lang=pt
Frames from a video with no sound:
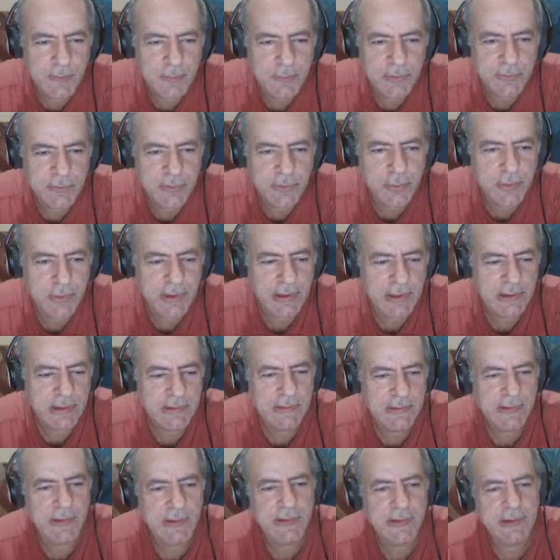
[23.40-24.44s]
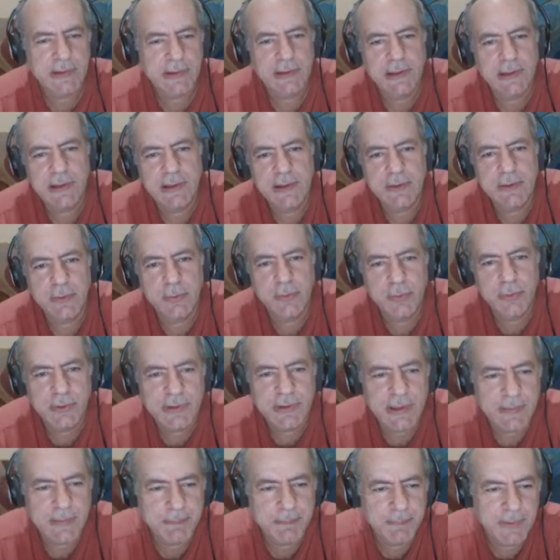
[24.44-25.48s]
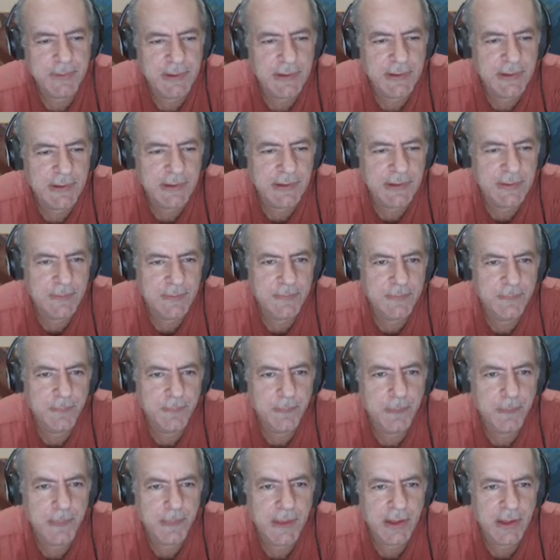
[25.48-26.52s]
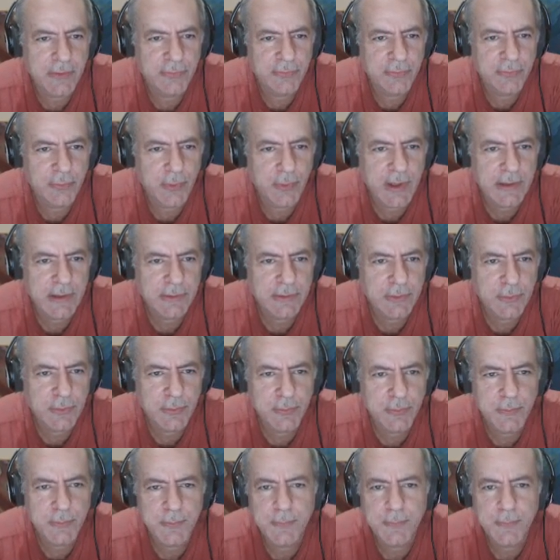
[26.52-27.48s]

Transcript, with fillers: Vamos ver o que ele tem aqui contra Pirk F4.